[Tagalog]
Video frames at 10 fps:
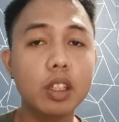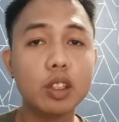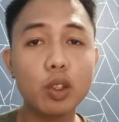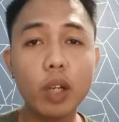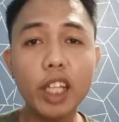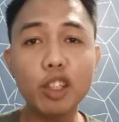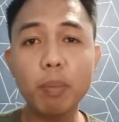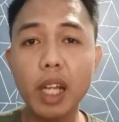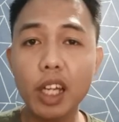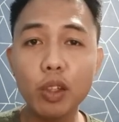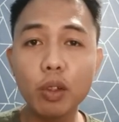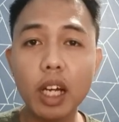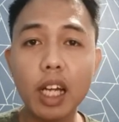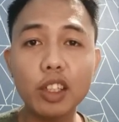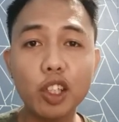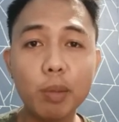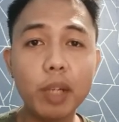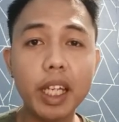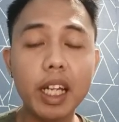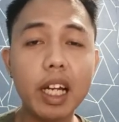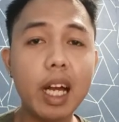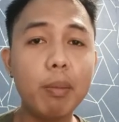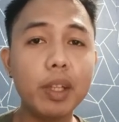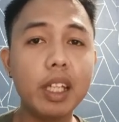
so eto pa lang yung uh, term na ginagamit